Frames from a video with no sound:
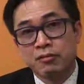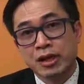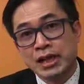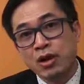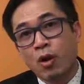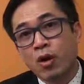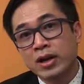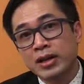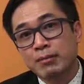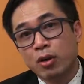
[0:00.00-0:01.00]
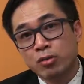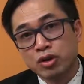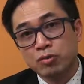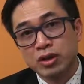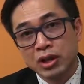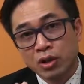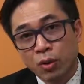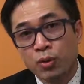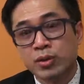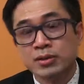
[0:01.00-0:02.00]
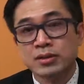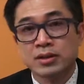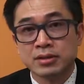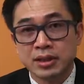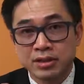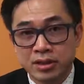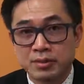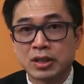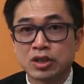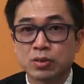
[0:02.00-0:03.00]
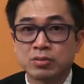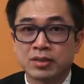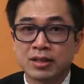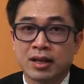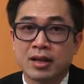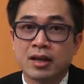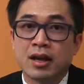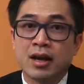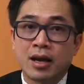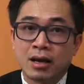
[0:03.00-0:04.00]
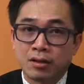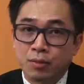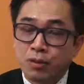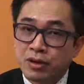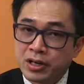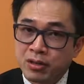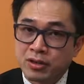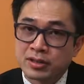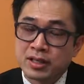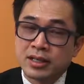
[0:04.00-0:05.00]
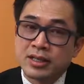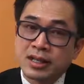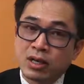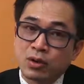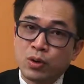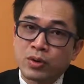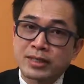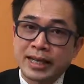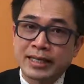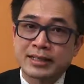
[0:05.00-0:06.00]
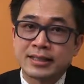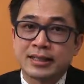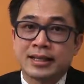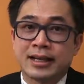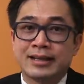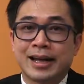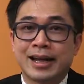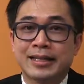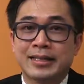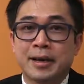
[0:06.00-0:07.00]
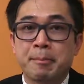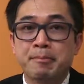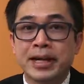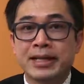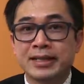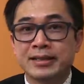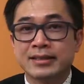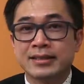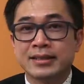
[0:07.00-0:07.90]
và cái khó là một trong những cái thuốc để chữa bệnh gút tên là allopurinol cái loại thuốc này lại bị